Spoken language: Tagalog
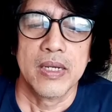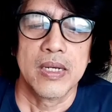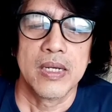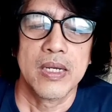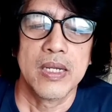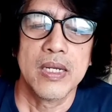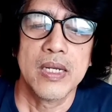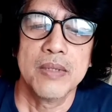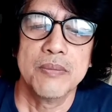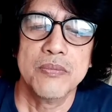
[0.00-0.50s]

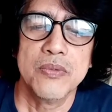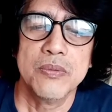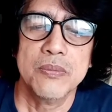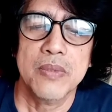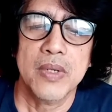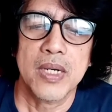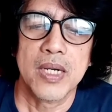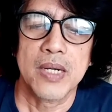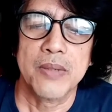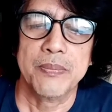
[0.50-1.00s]
Alam mo
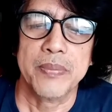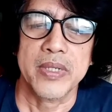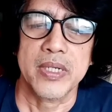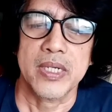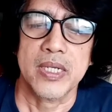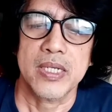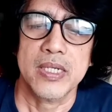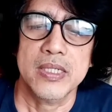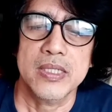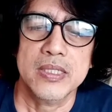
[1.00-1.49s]
ba
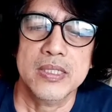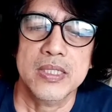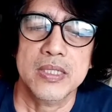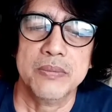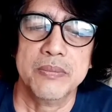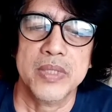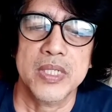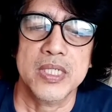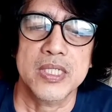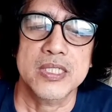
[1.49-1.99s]
kapanalig
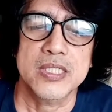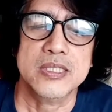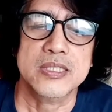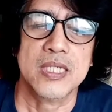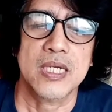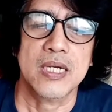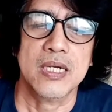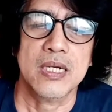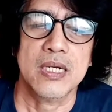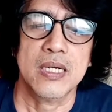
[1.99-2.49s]
na may
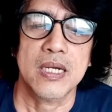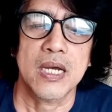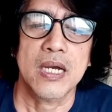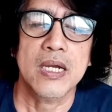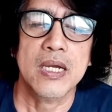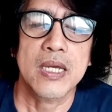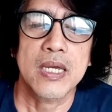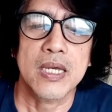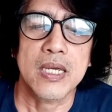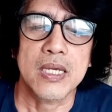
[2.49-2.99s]
isang
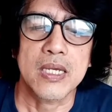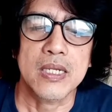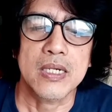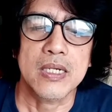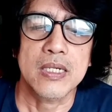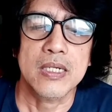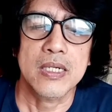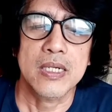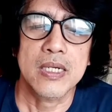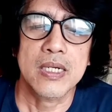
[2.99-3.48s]

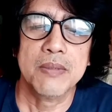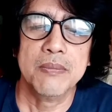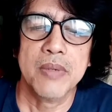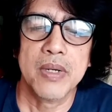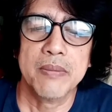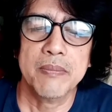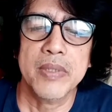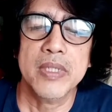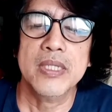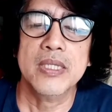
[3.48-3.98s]
anghel na
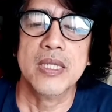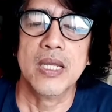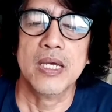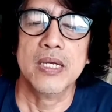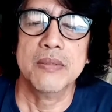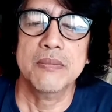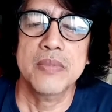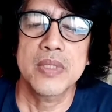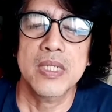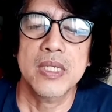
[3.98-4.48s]

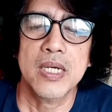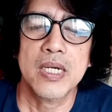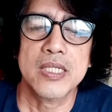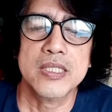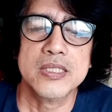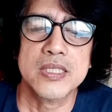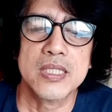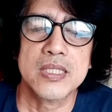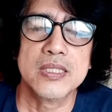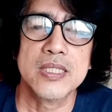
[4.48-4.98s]
nagbabantay bilang
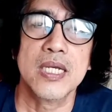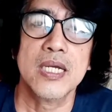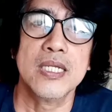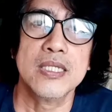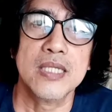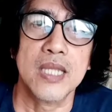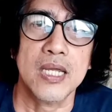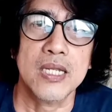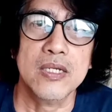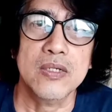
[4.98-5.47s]
isang
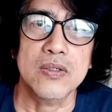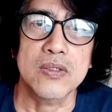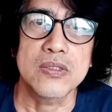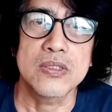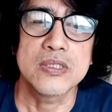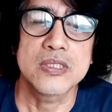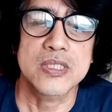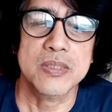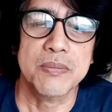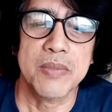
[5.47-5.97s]
tagatanod
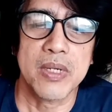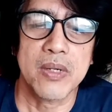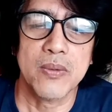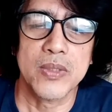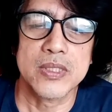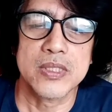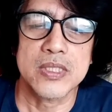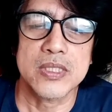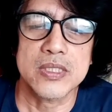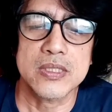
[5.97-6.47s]
sa
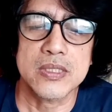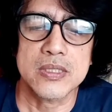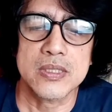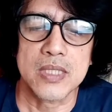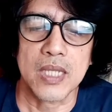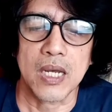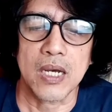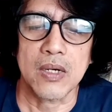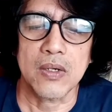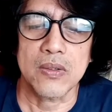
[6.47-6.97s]
bawat
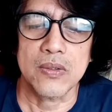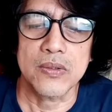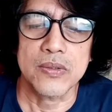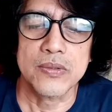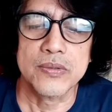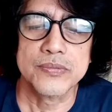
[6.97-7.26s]
tao?